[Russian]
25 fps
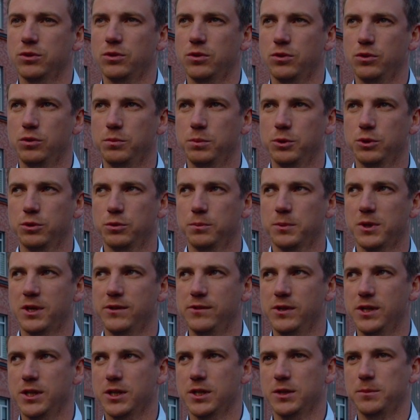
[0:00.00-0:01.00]
но опыт
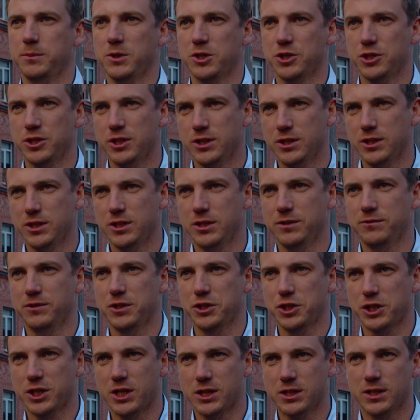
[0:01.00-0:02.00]
управления машиной и в
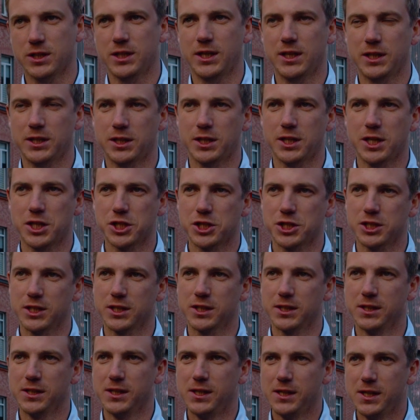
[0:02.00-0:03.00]
очках, да, это,
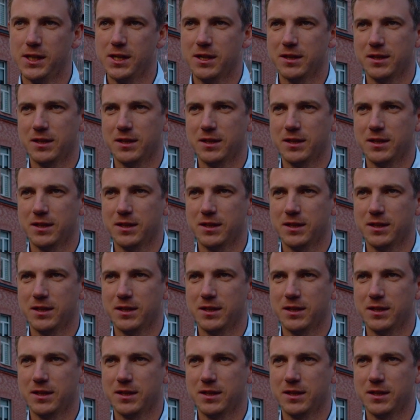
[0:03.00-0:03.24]
конечно...